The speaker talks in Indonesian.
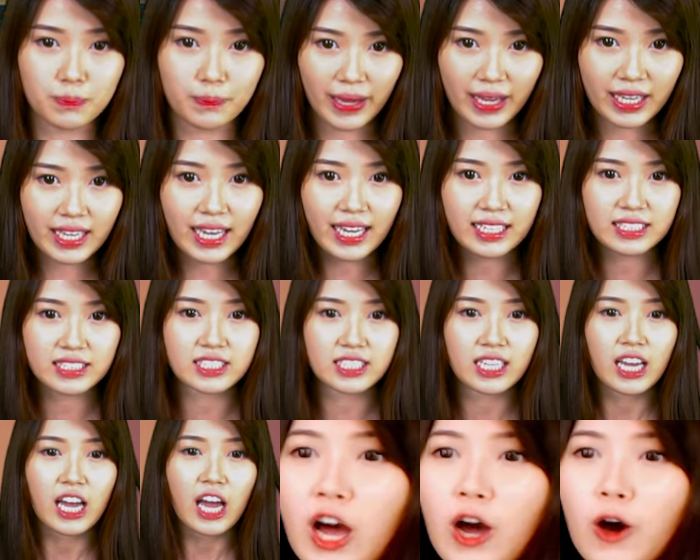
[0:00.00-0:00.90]
Package.
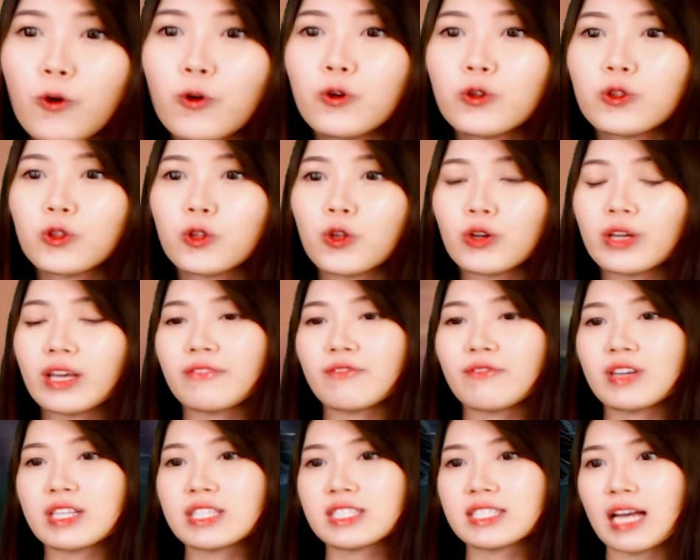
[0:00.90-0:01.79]
Untuk
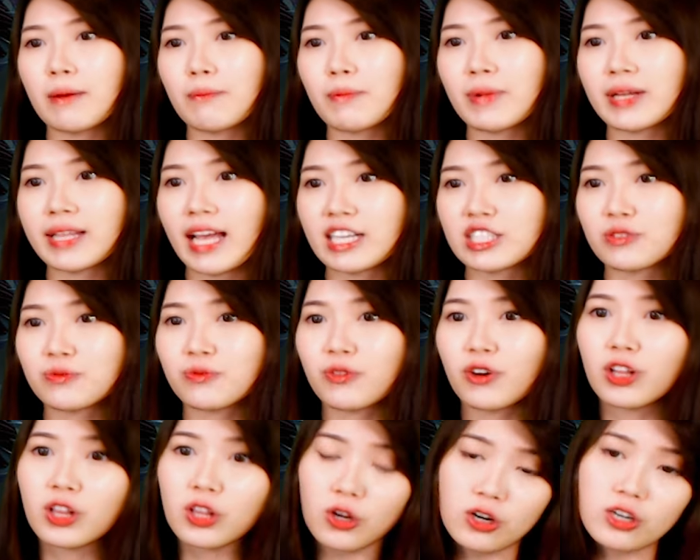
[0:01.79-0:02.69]
event Summon X
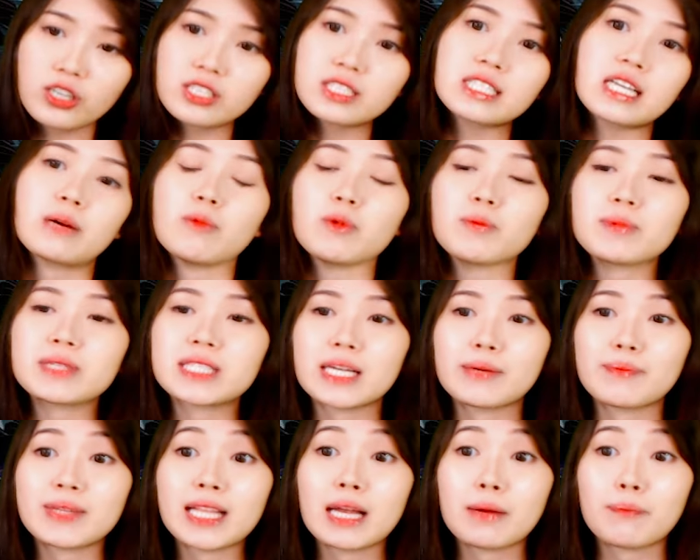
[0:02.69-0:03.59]
Lords, kamu
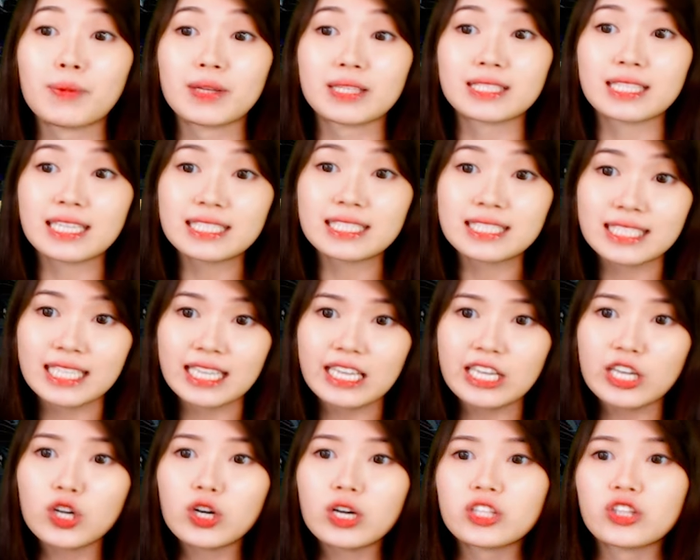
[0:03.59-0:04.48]
bisa mendapatkan
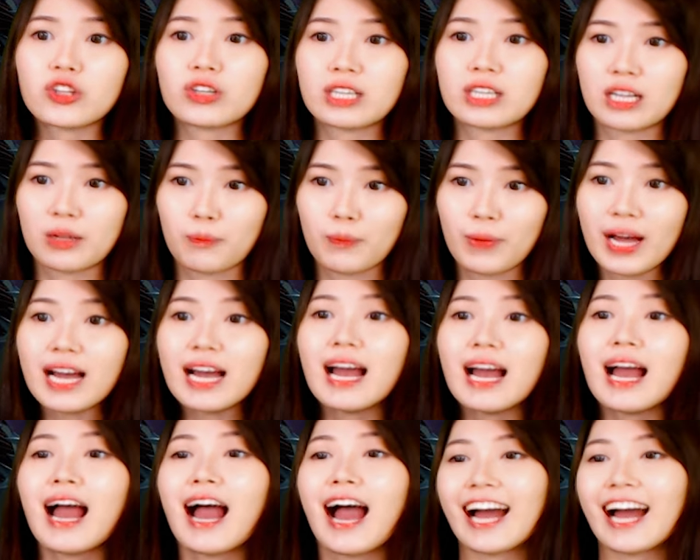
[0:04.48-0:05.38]
Theo atau Karma
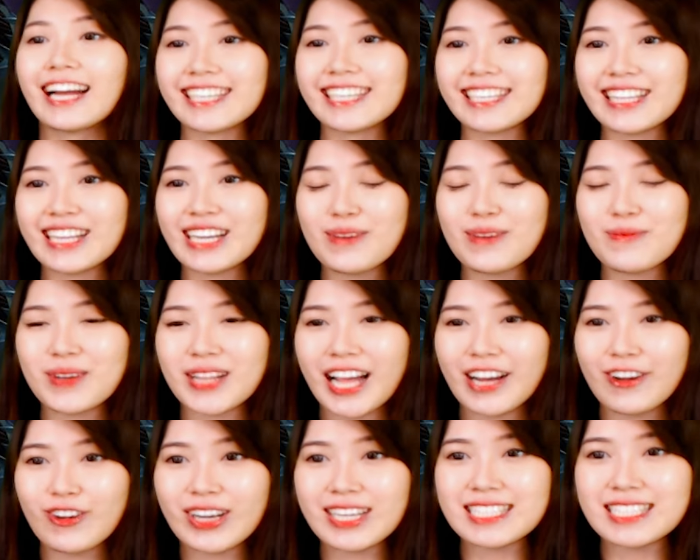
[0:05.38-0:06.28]
hanya dengan
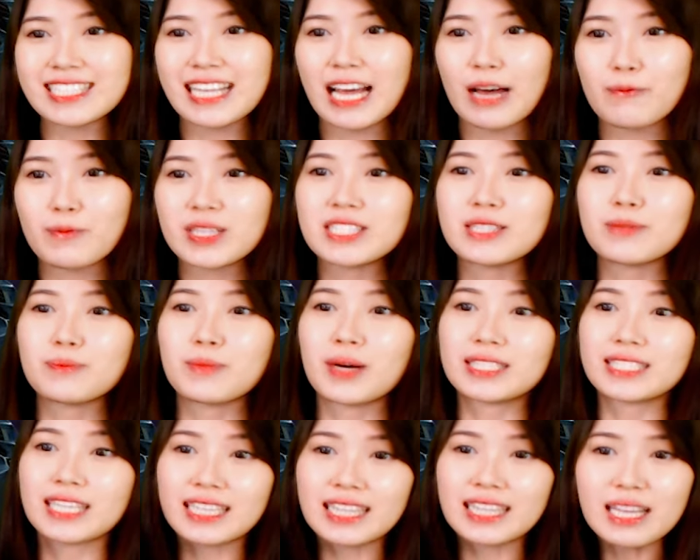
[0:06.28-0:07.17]
melakukan summon
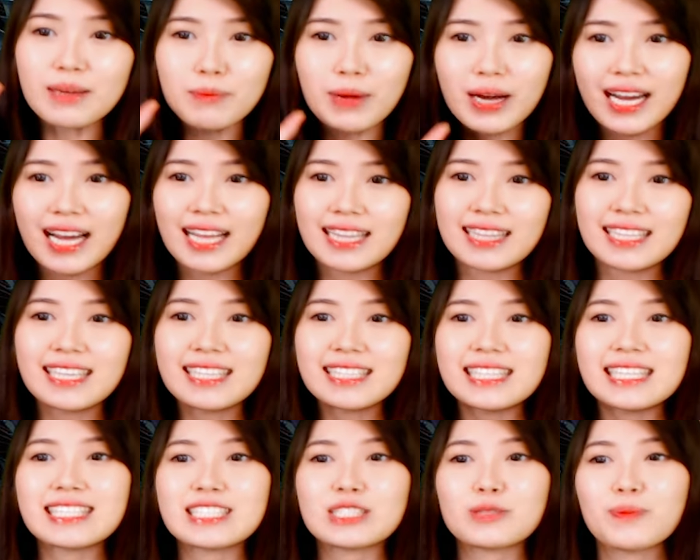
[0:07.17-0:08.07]
sebanyak lima kali
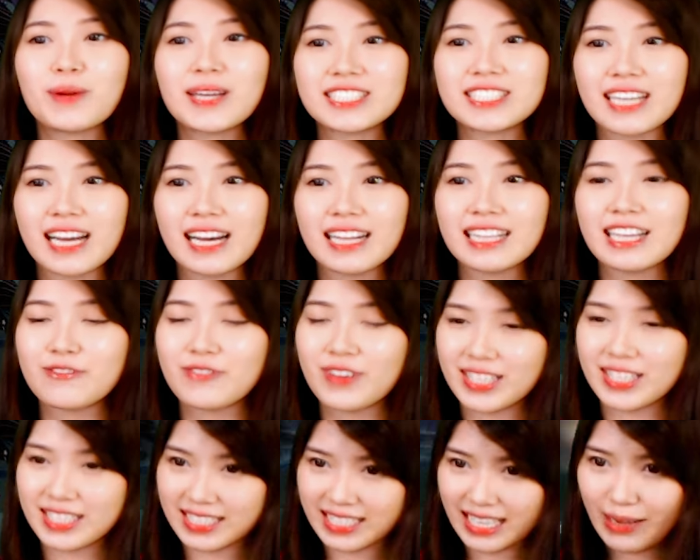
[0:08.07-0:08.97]
di special
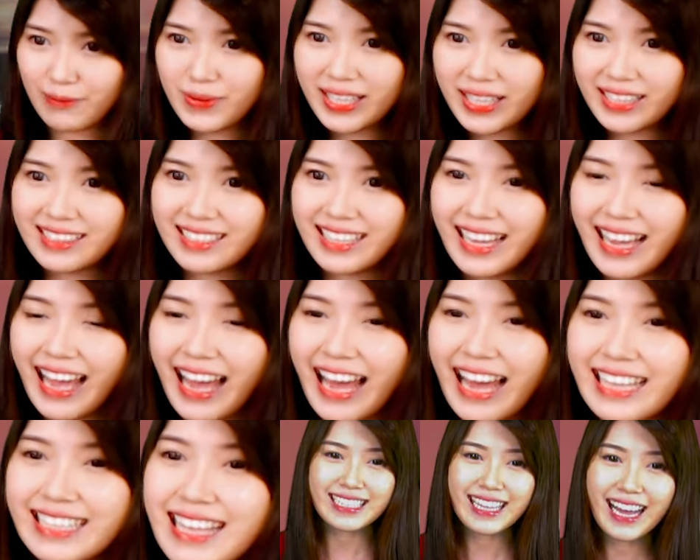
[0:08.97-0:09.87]
event summon.
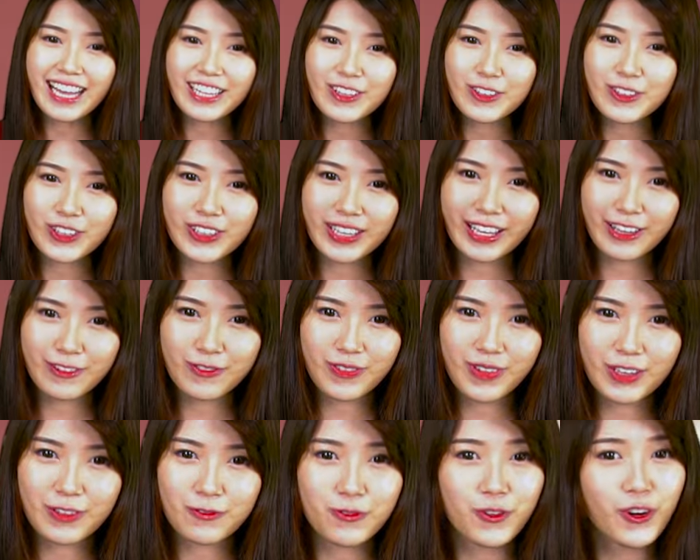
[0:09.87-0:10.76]
Dan untuk
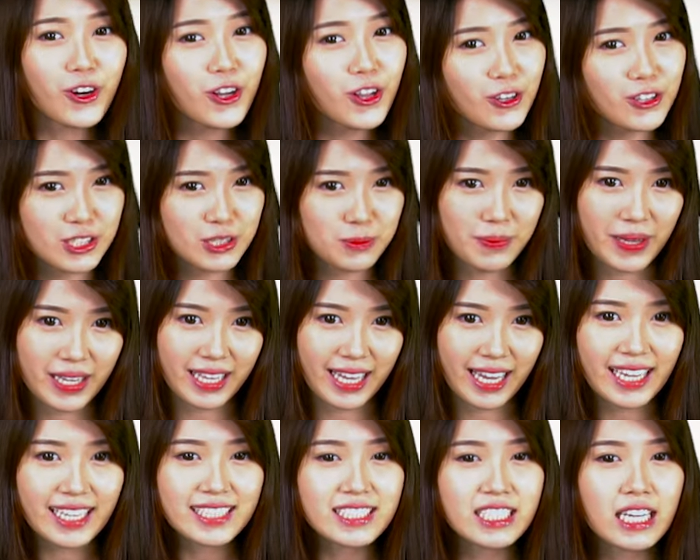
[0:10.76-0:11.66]
event Lords
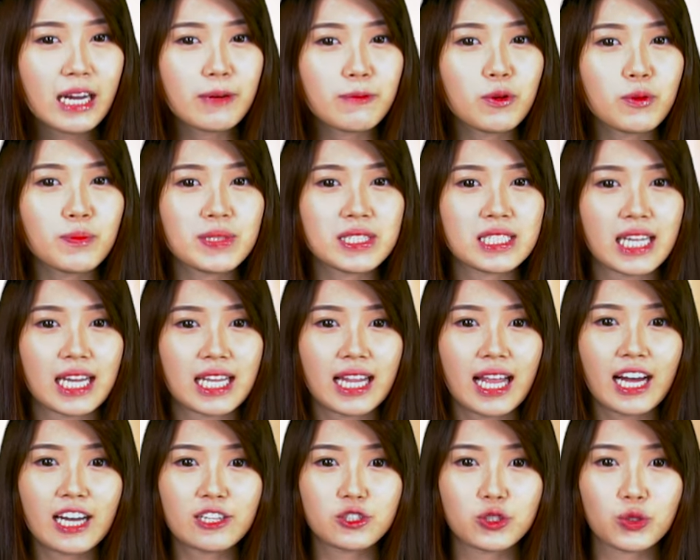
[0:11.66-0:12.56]
Package, kamu bisa
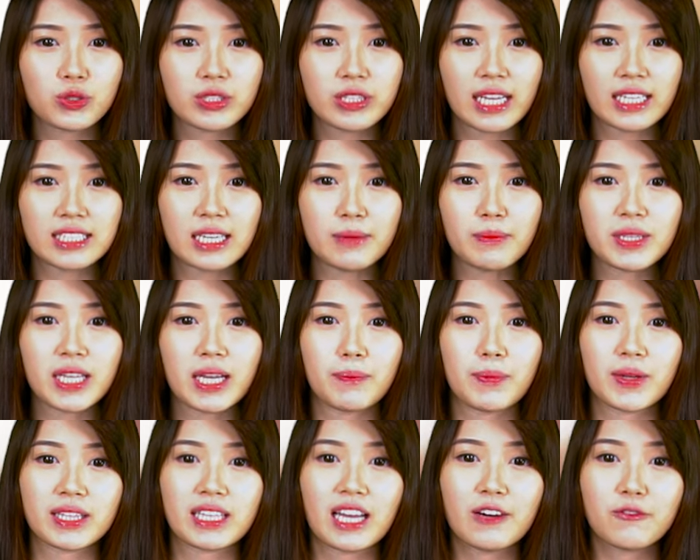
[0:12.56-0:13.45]
langsung saja
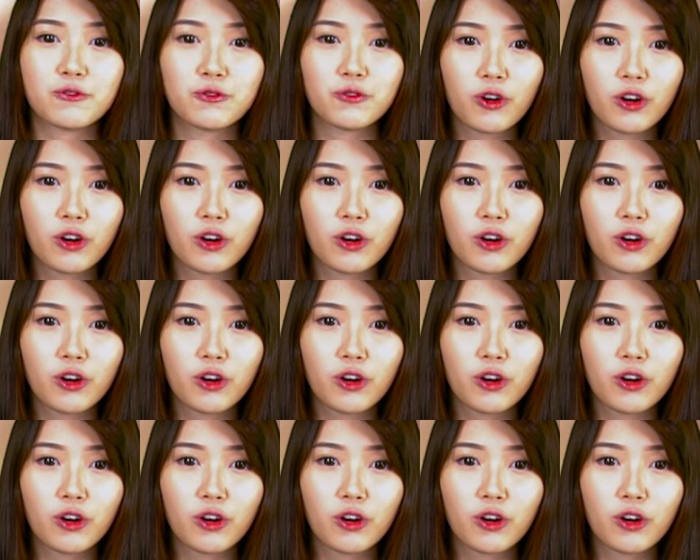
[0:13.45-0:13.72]
mendapatkan